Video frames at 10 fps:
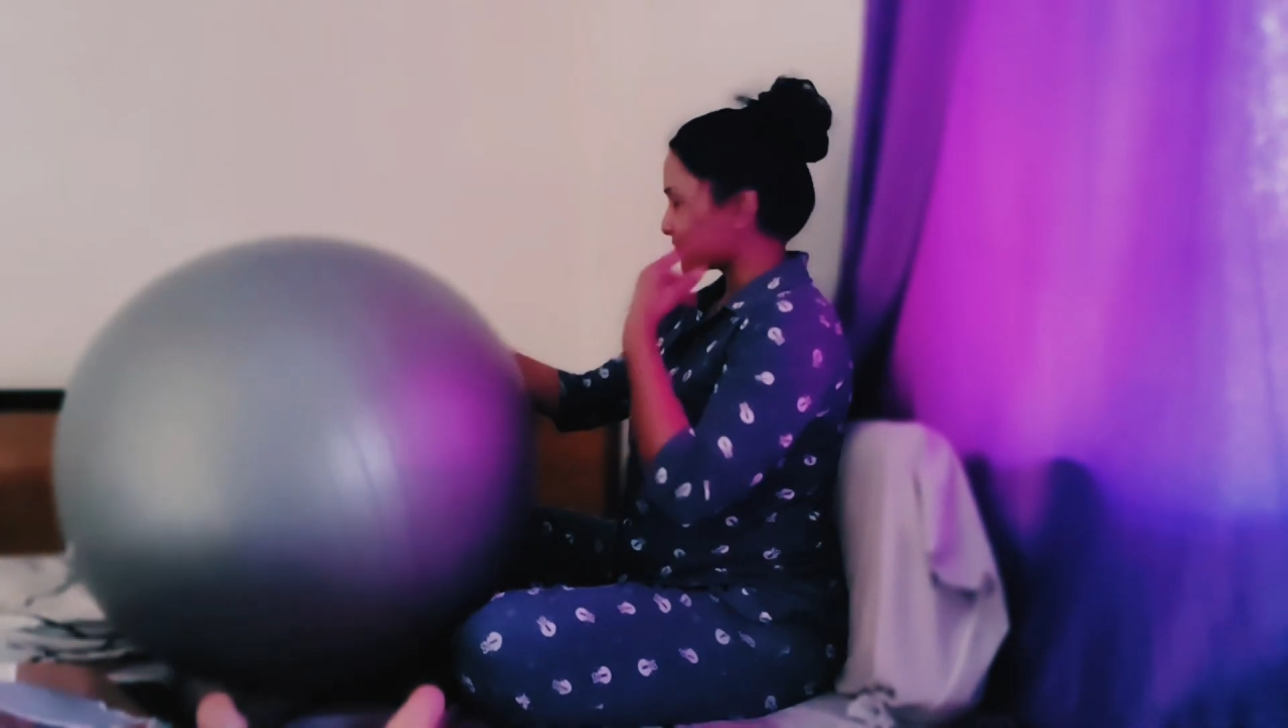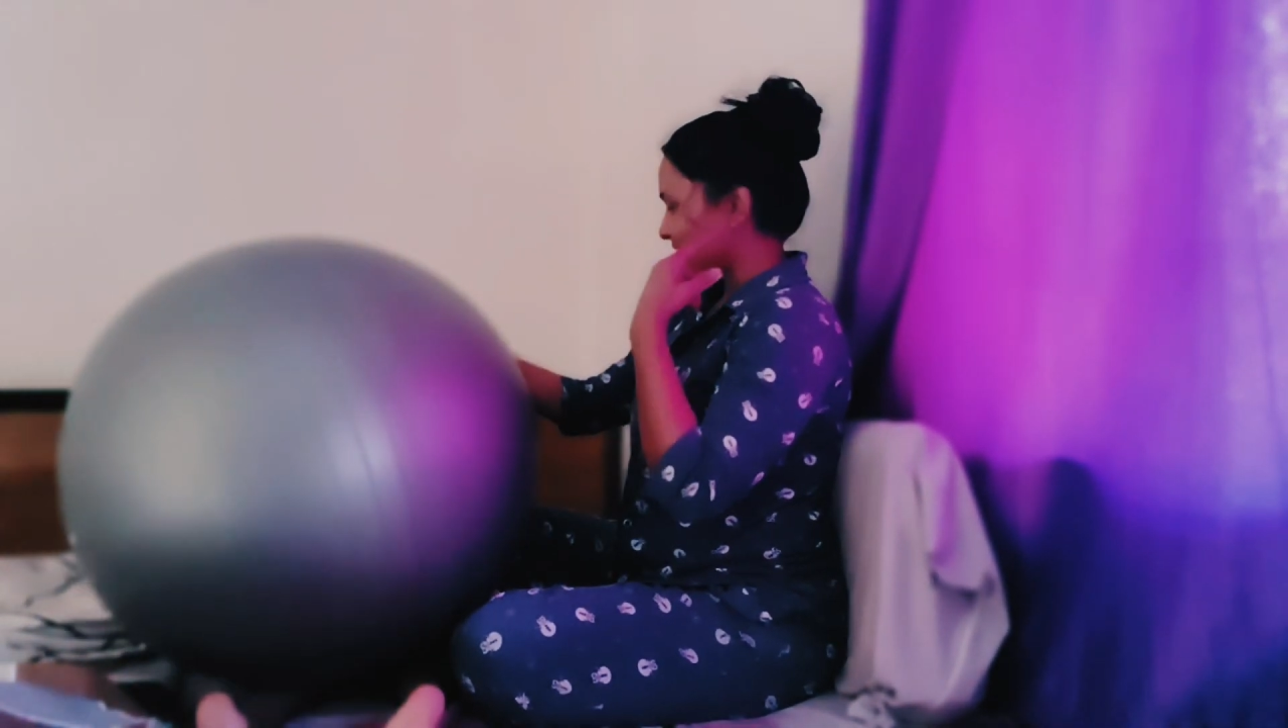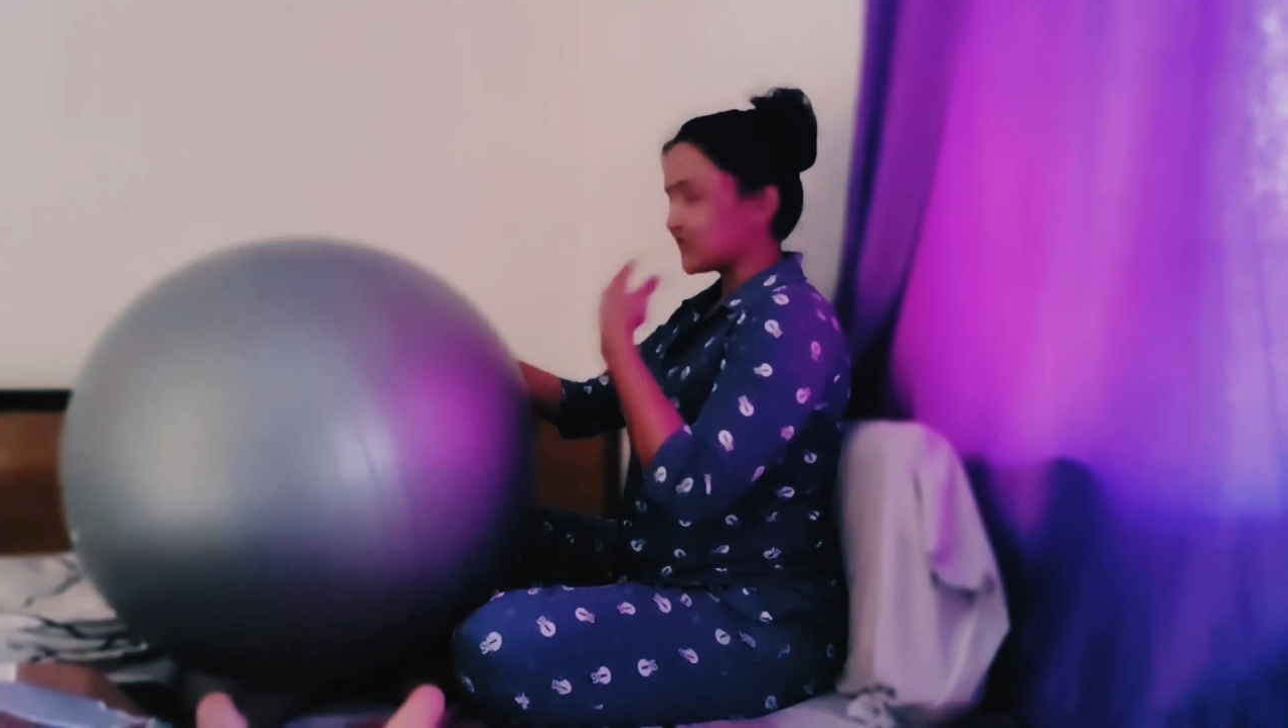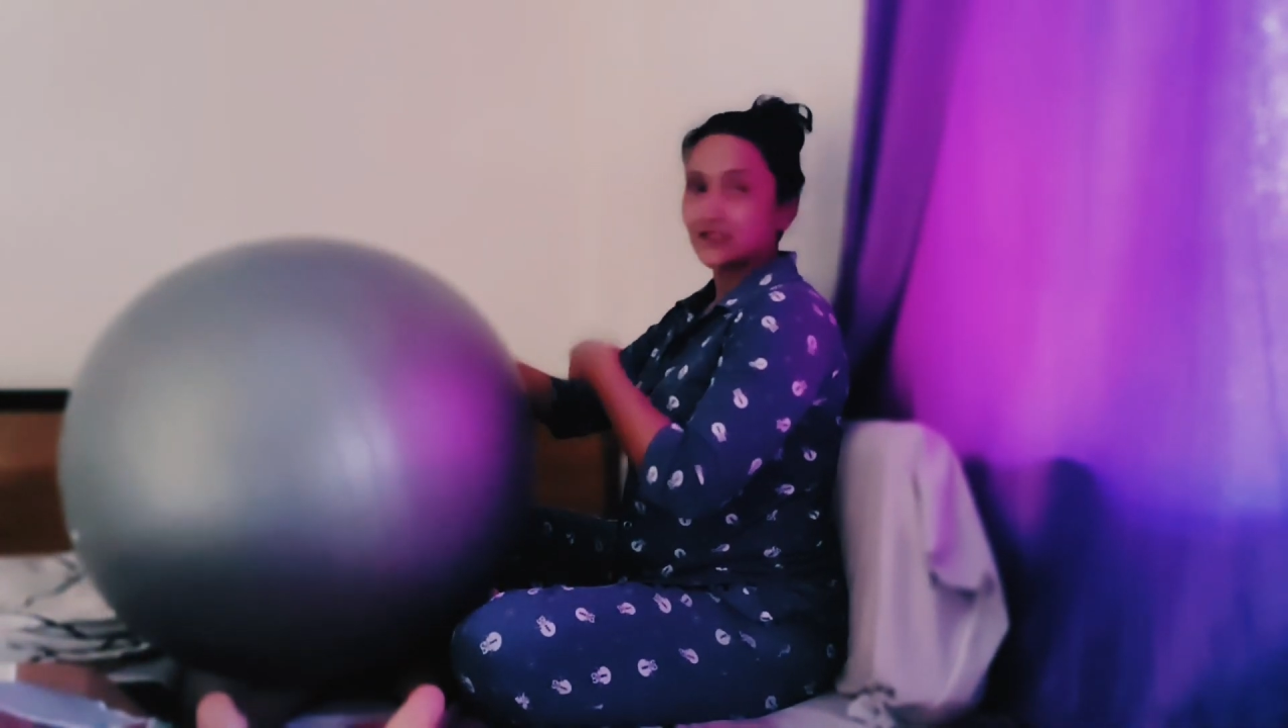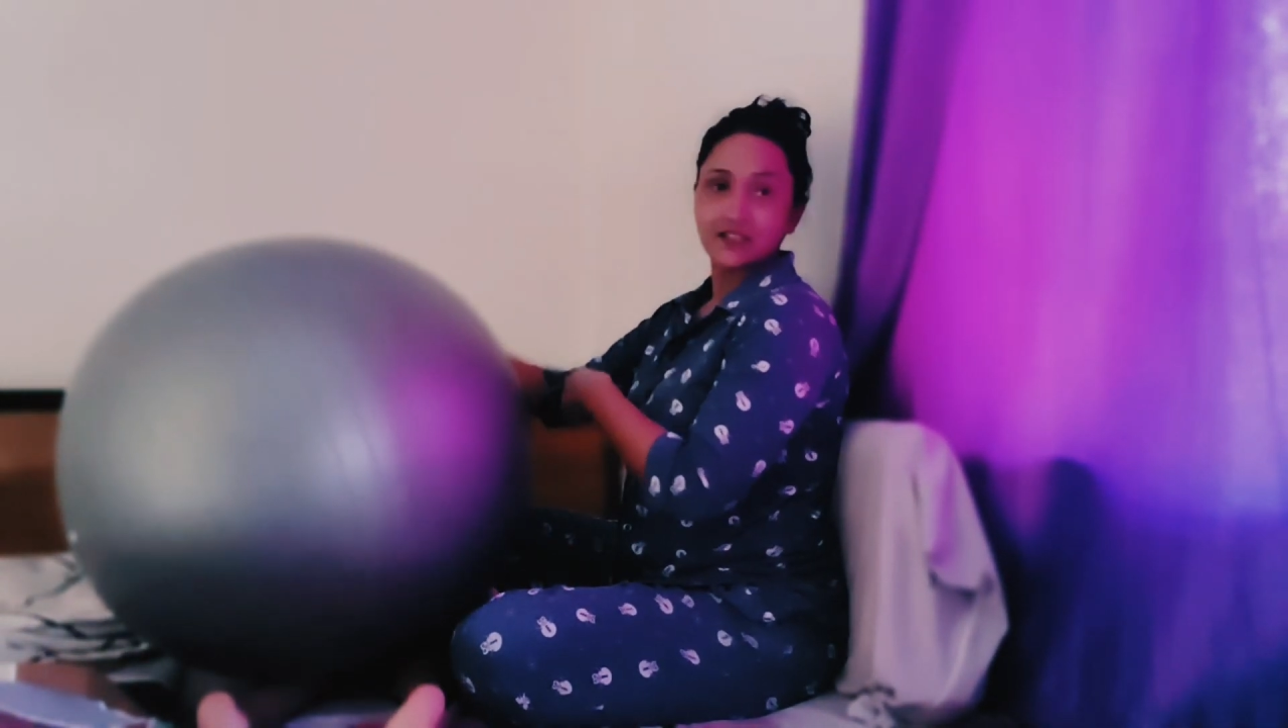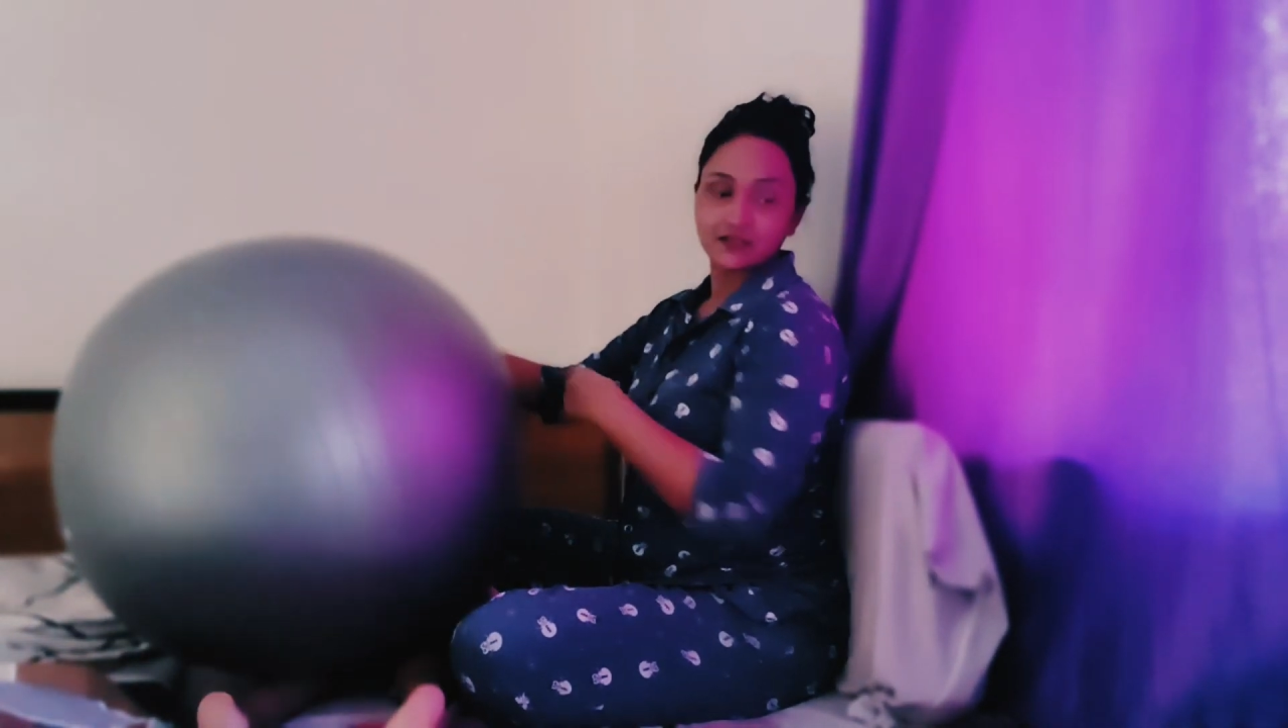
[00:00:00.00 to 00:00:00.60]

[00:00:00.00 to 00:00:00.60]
सुनाई नहीं दे रहा